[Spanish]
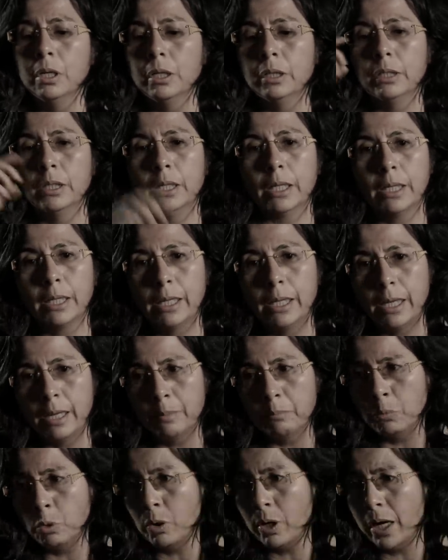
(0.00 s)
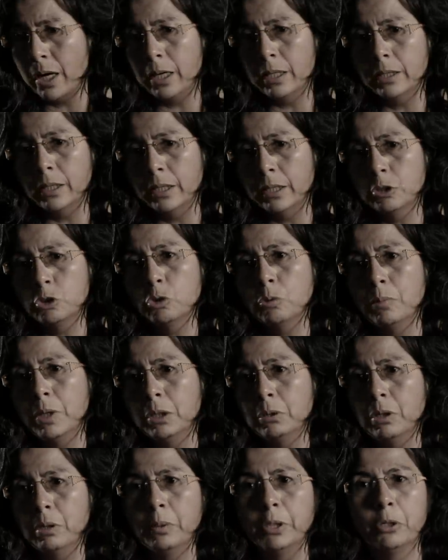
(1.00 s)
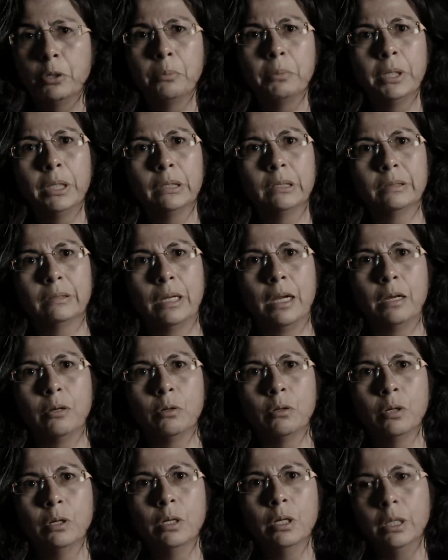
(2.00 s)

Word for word: tienes que buscar el derecho humano al medio ambiente sano,